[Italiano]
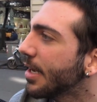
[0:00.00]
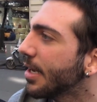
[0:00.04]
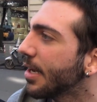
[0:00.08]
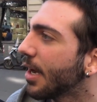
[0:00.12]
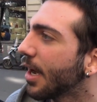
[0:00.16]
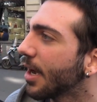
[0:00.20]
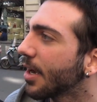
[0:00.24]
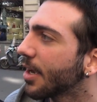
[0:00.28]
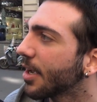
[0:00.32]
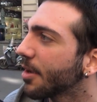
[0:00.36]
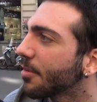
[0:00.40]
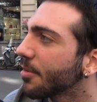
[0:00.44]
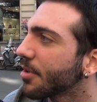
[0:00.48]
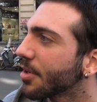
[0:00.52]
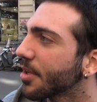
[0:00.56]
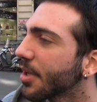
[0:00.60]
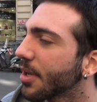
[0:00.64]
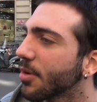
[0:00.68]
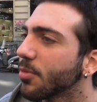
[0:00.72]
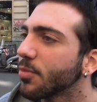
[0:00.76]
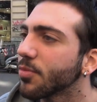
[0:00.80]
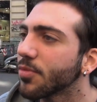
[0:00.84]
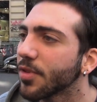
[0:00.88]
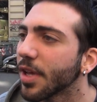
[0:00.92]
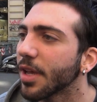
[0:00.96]
anche perché è
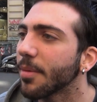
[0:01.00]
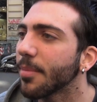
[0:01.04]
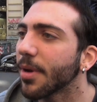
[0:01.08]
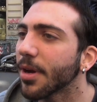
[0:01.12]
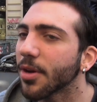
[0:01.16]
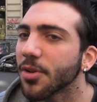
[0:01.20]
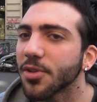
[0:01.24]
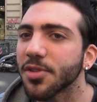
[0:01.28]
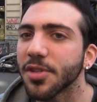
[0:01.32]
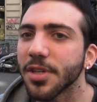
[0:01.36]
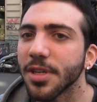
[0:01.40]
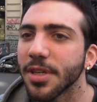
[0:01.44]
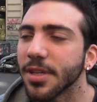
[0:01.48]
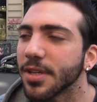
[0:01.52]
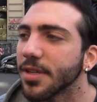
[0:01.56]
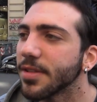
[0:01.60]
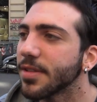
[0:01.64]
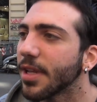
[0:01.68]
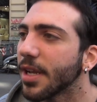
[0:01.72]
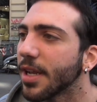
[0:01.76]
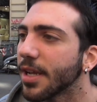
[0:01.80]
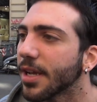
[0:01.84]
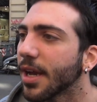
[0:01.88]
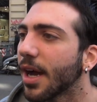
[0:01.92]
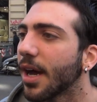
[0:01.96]
un tema così
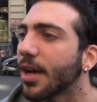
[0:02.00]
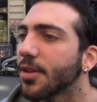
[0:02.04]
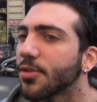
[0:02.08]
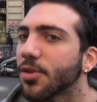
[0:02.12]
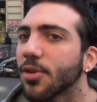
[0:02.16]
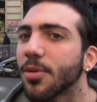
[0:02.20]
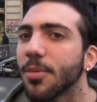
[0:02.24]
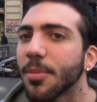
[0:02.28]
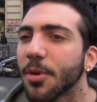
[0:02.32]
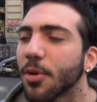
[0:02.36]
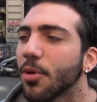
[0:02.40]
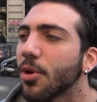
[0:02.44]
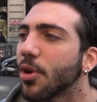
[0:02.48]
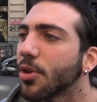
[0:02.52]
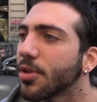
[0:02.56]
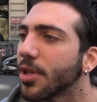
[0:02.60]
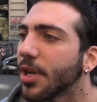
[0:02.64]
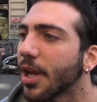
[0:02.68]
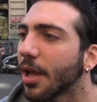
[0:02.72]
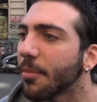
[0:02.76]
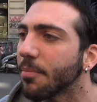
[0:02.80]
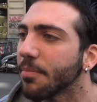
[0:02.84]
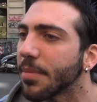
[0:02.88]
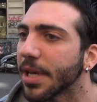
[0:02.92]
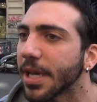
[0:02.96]
delicato come quello
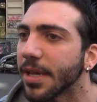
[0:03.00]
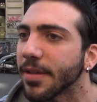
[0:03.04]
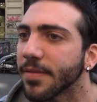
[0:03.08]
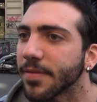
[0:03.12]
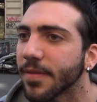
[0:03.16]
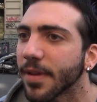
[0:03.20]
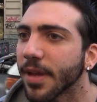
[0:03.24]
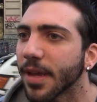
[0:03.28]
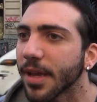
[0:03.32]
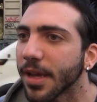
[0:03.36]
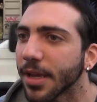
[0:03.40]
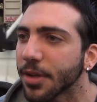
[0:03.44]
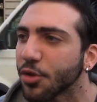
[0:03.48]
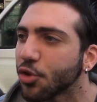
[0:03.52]
dell'ambiente,